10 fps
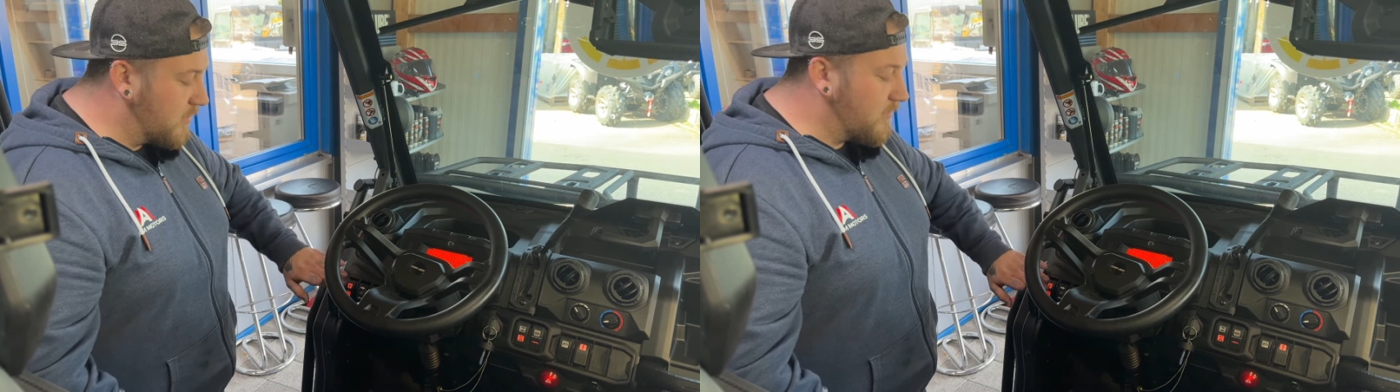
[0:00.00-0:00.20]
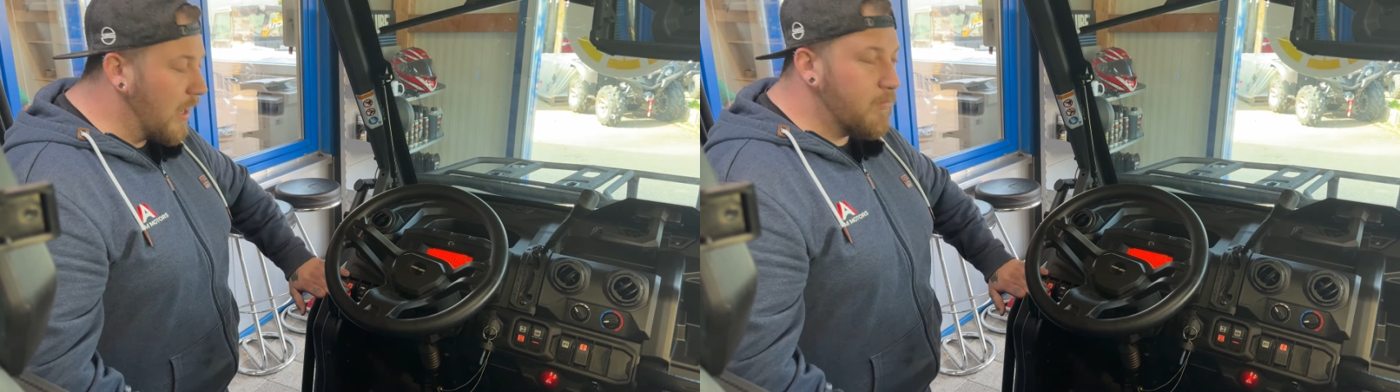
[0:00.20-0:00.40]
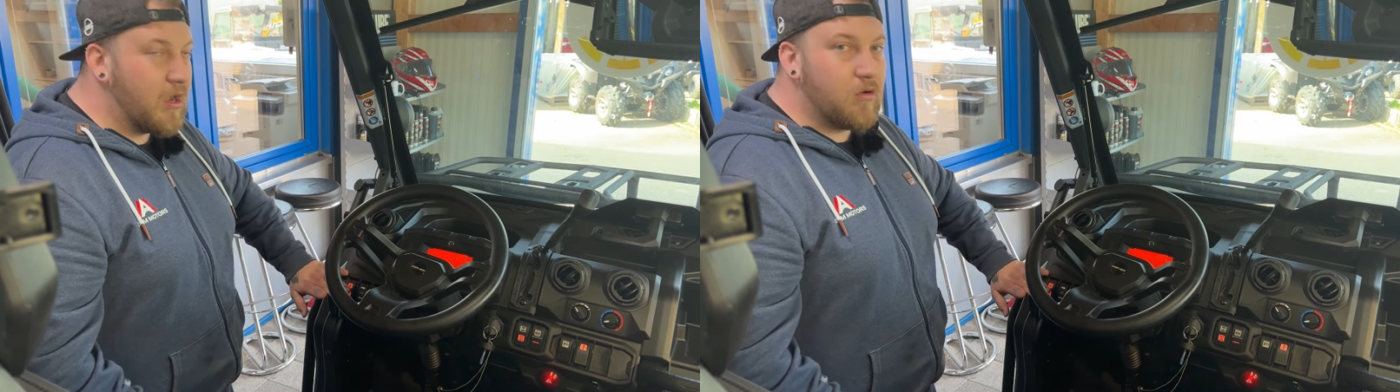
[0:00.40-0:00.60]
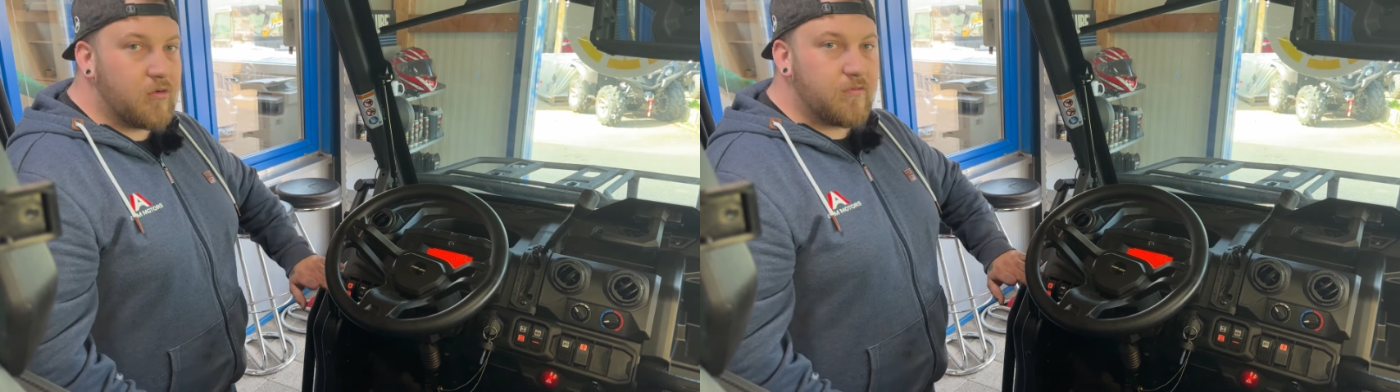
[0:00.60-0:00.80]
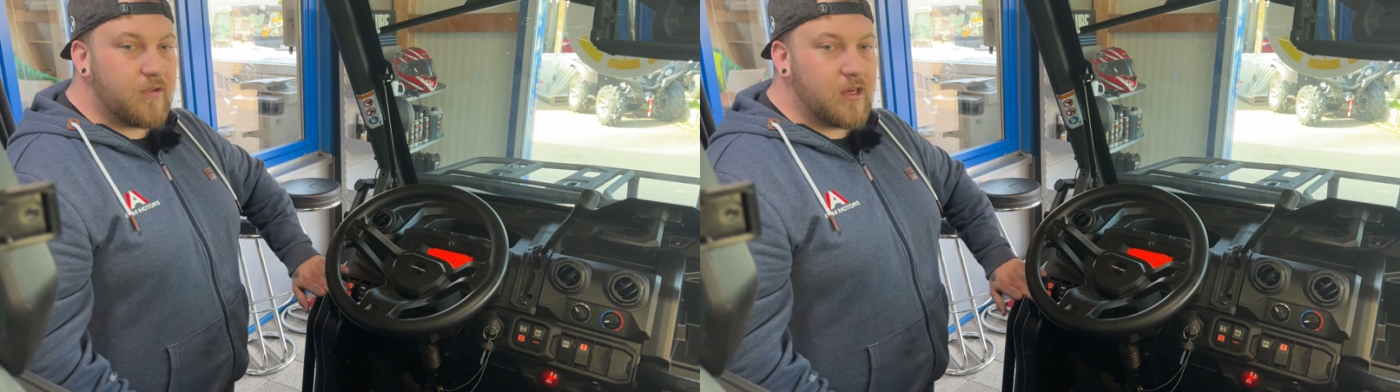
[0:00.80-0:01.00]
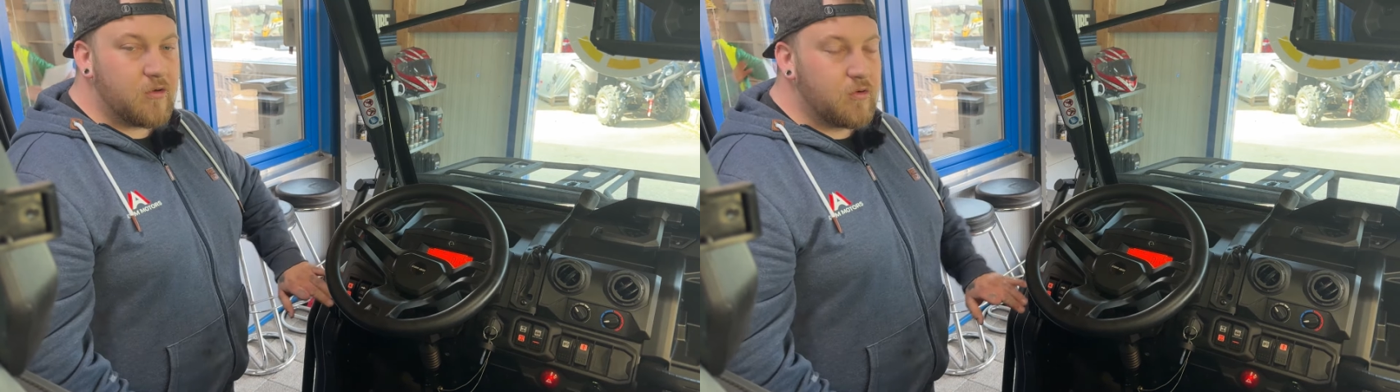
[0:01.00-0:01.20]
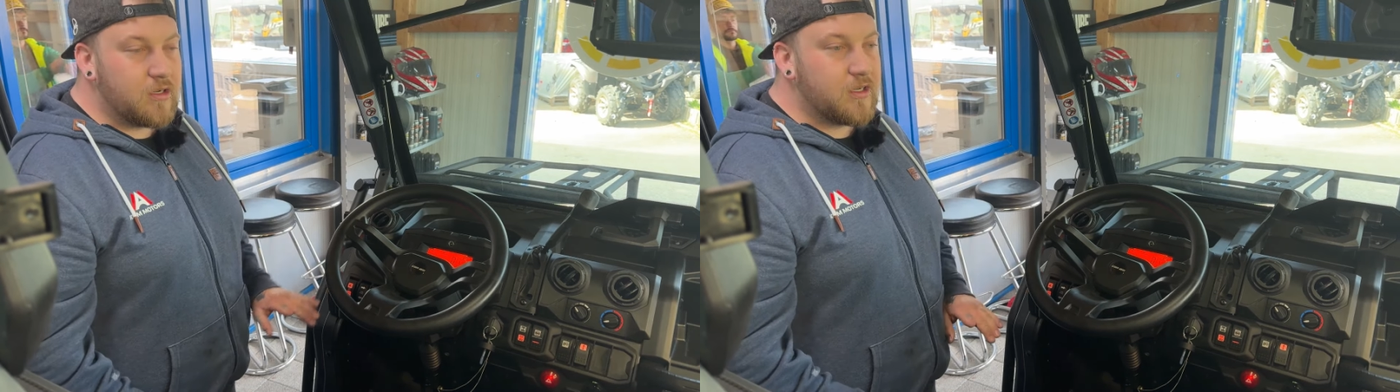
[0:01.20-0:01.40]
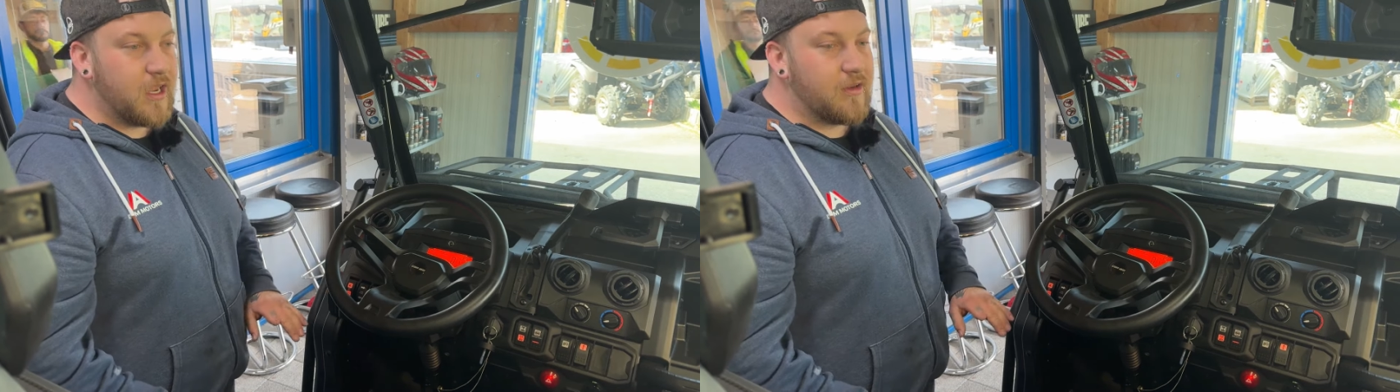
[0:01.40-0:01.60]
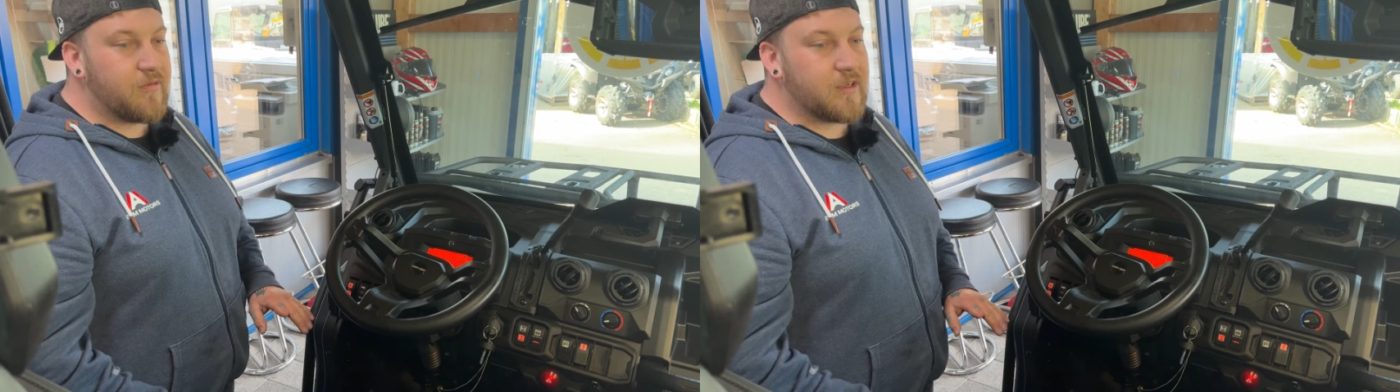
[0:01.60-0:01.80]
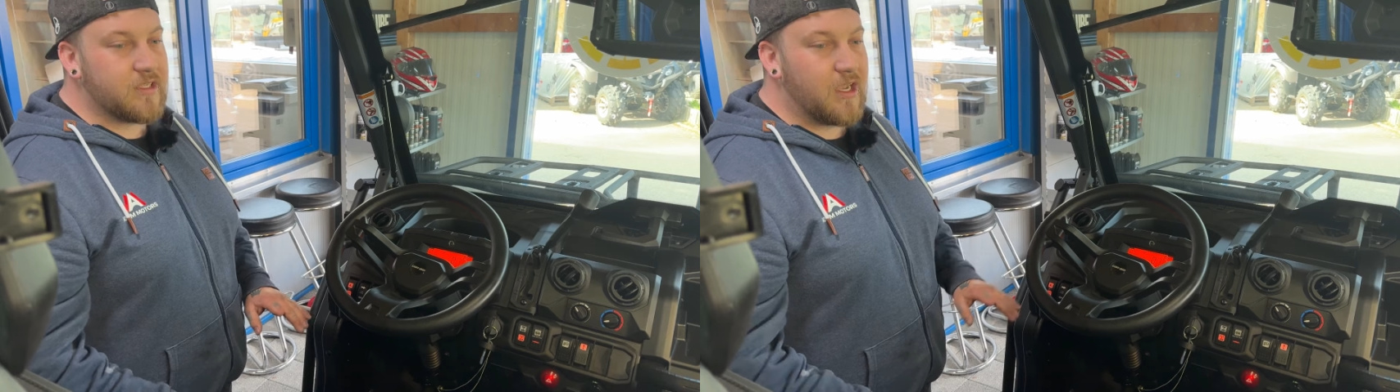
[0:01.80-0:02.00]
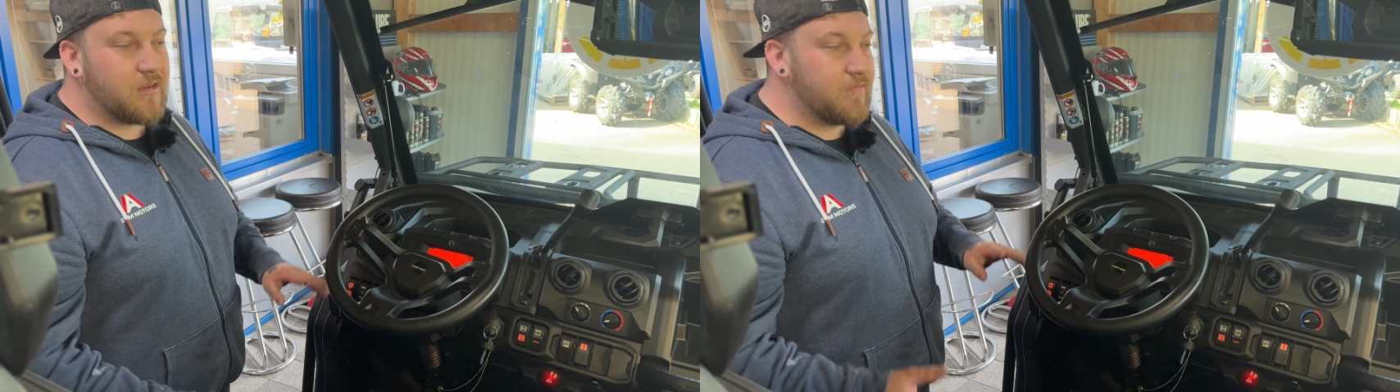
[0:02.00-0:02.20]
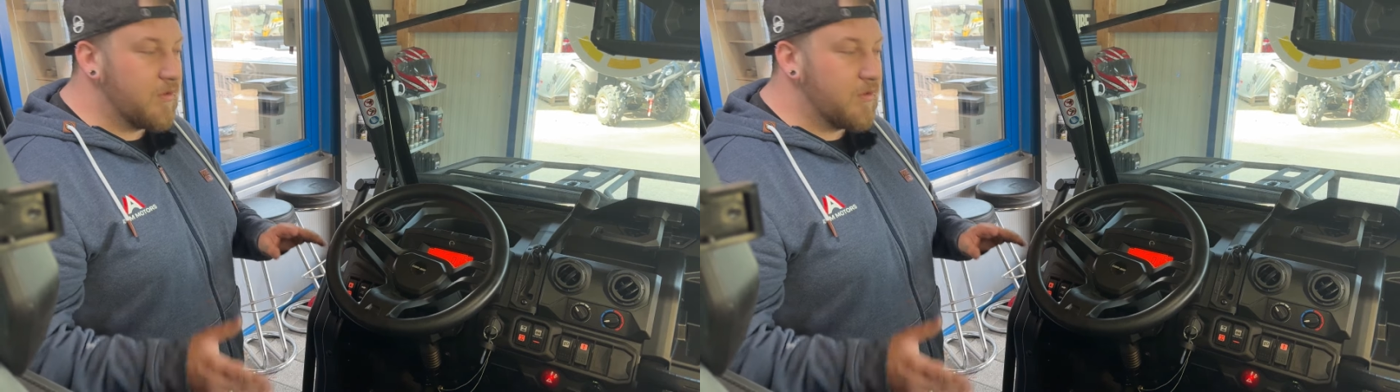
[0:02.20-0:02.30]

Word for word: Wir haben auch viele Kunden, die einfach sagen,